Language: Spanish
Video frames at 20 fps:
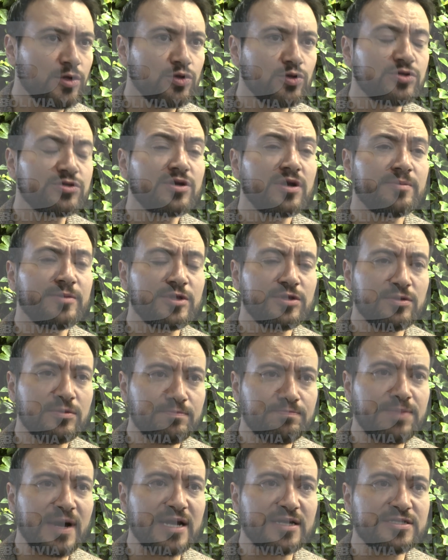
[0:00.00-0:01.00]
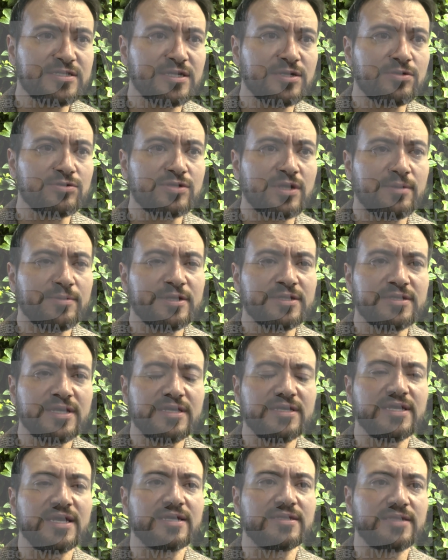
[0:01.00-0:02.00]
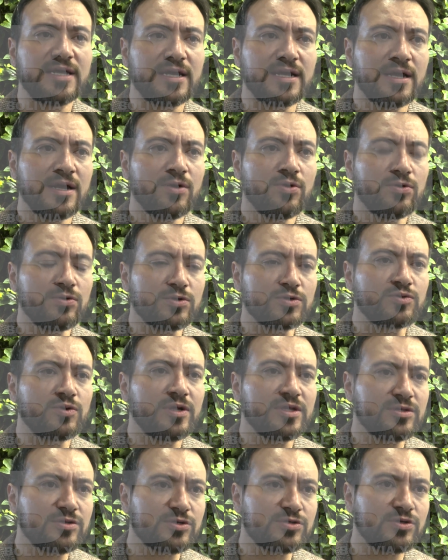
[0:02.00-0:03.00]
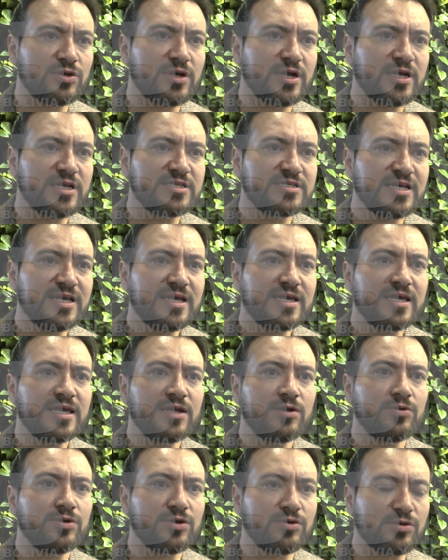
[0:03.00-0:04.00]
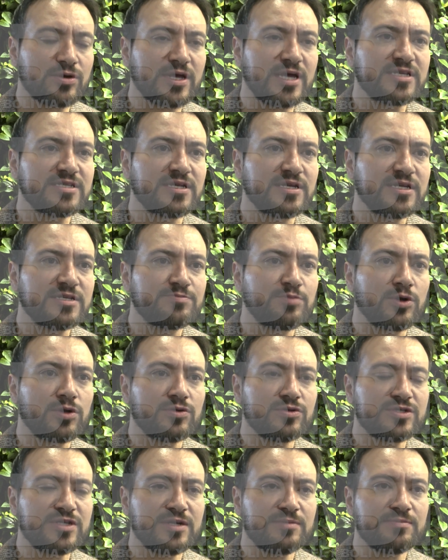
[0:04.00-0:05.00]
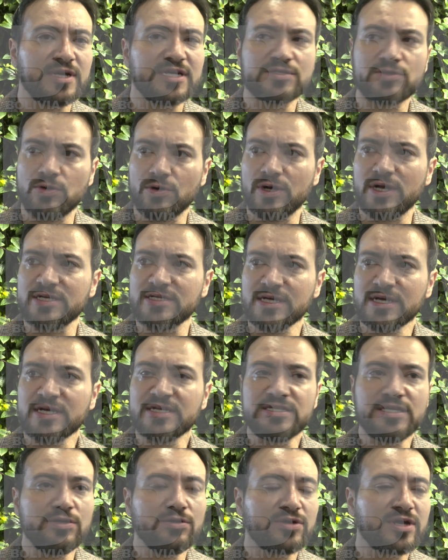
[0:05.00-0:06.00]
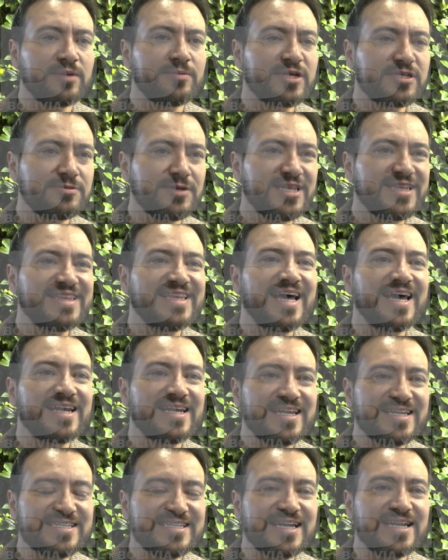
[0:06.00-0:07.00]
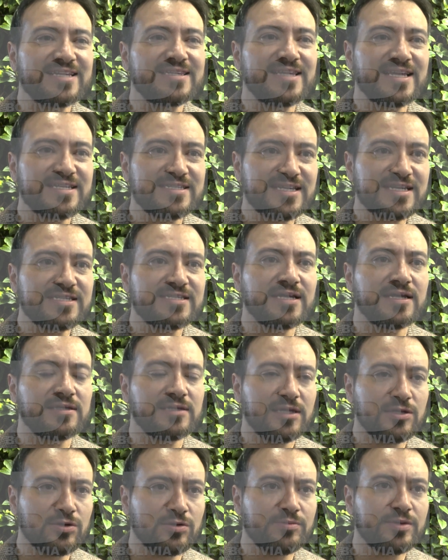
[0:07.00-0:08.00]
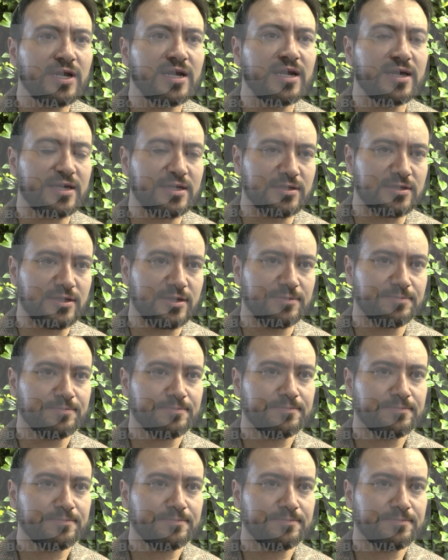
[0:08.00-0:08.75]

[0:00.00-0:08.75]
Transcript: No solamente un parche, no solamente inyectar unos cuantos dólares que lo único que hacen es producir más colas, sino que más bien darle certeza y certidumbre a la gente.